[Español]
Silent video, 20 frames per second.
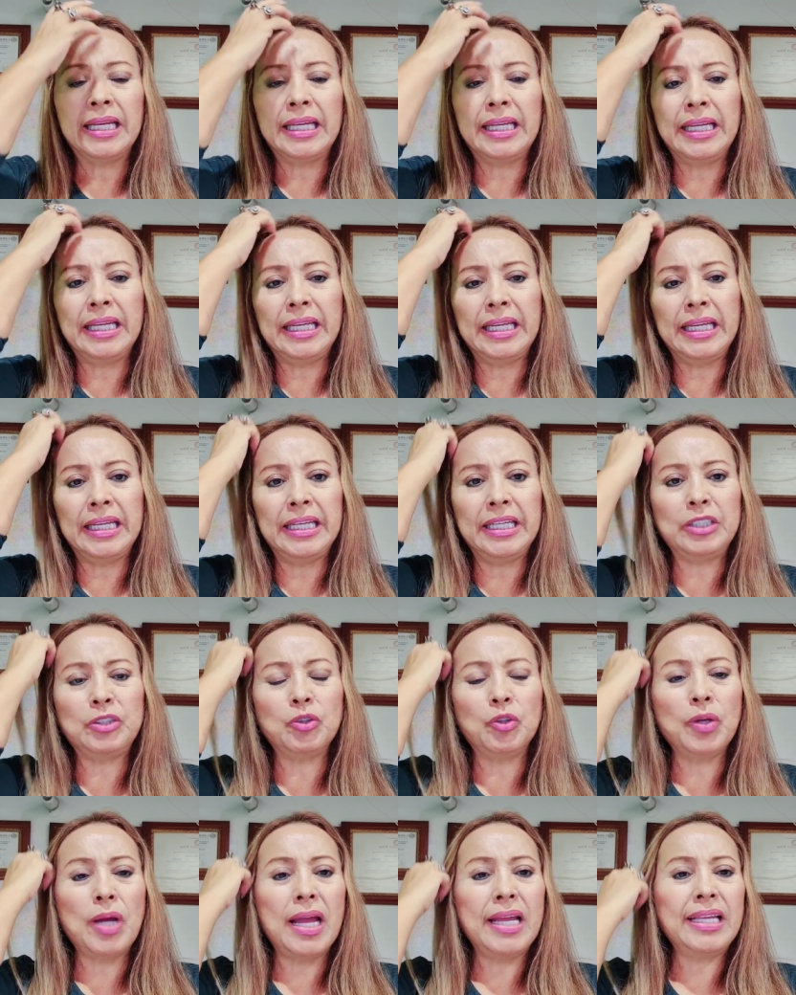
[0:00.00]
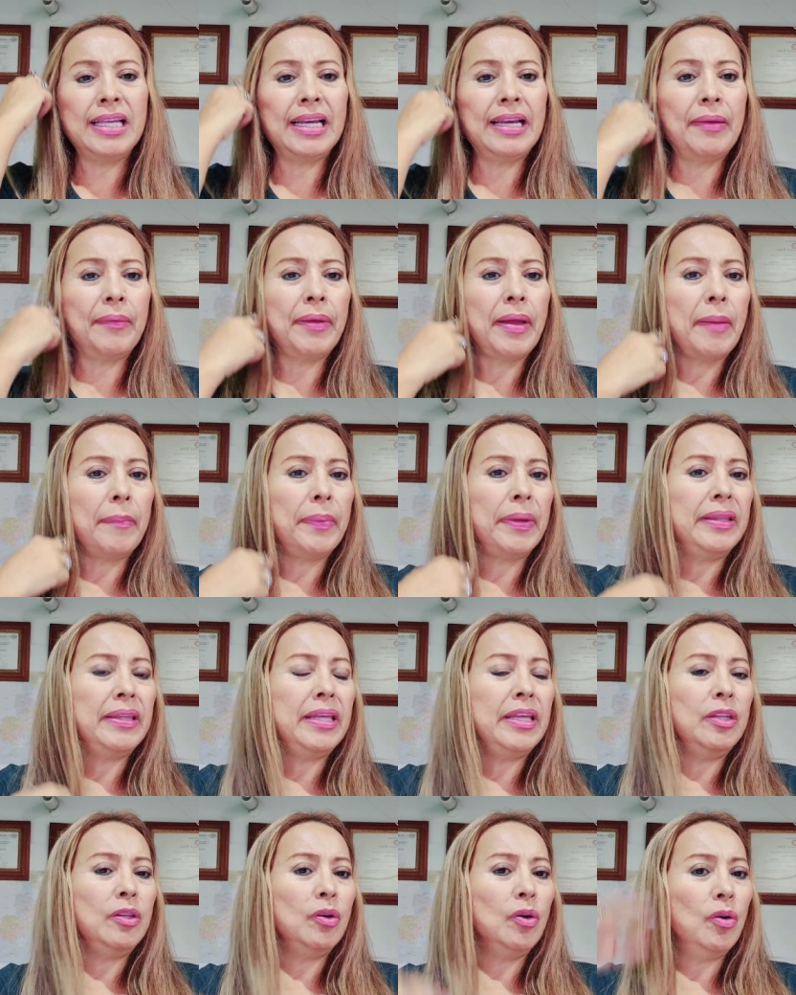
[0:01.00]
y yo a ella le había
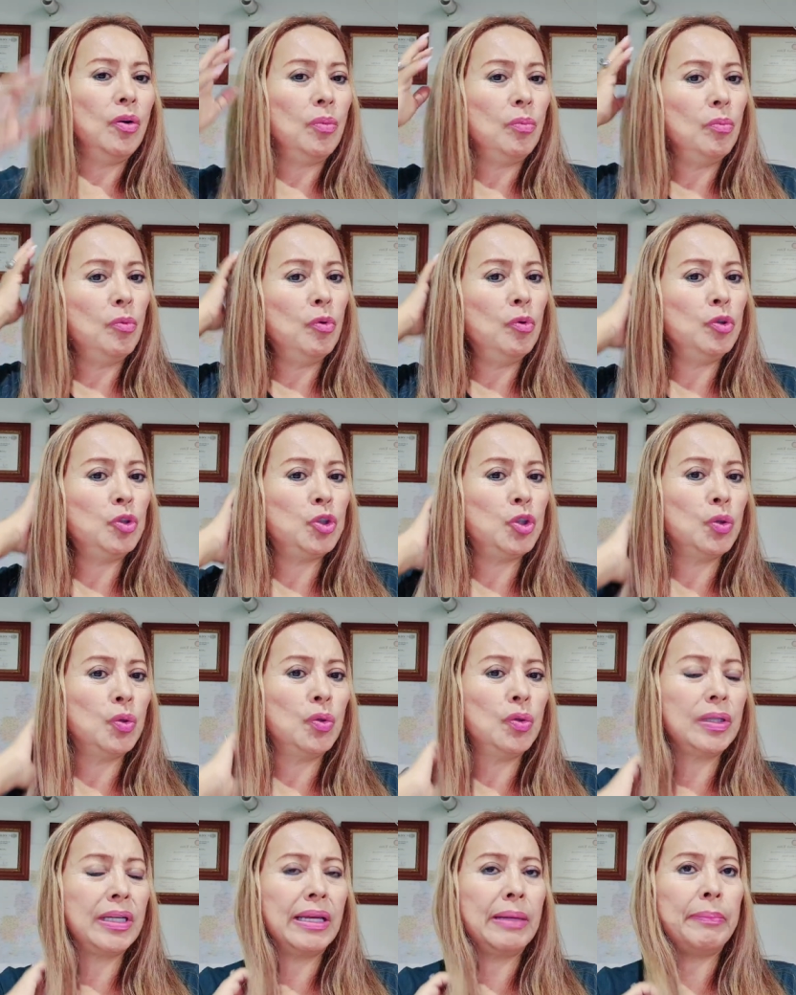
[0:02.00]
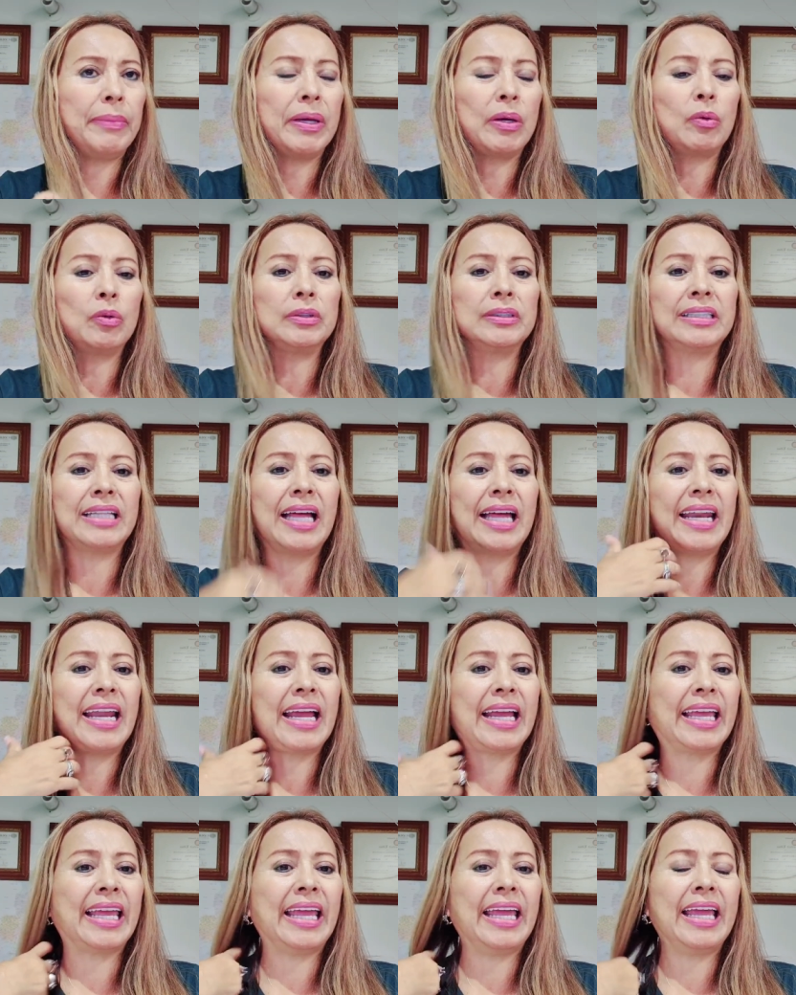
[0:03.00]
pedido mucho que me
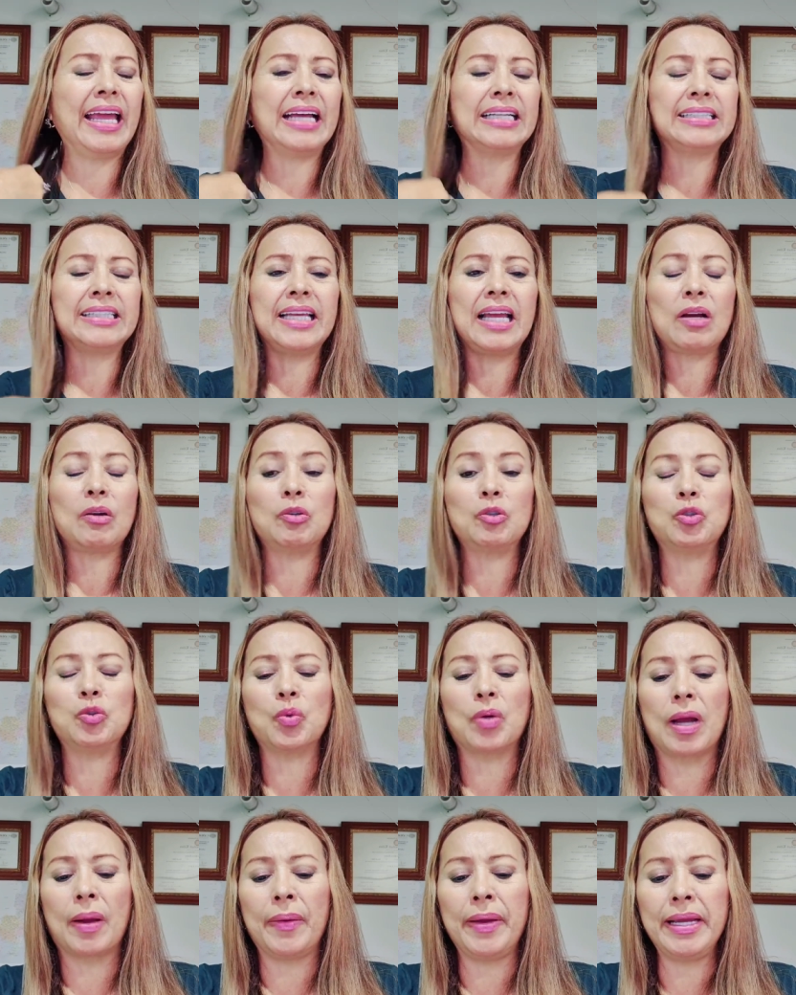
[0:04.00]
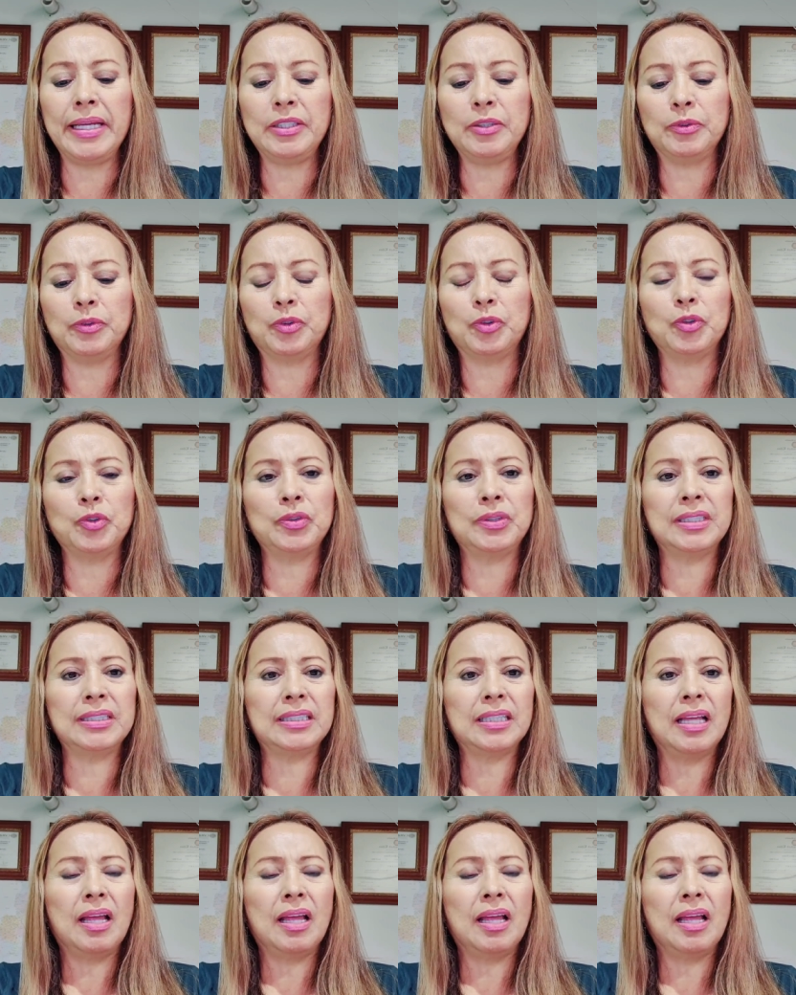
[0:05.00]
contara qué hacía con su cabello. Entonces,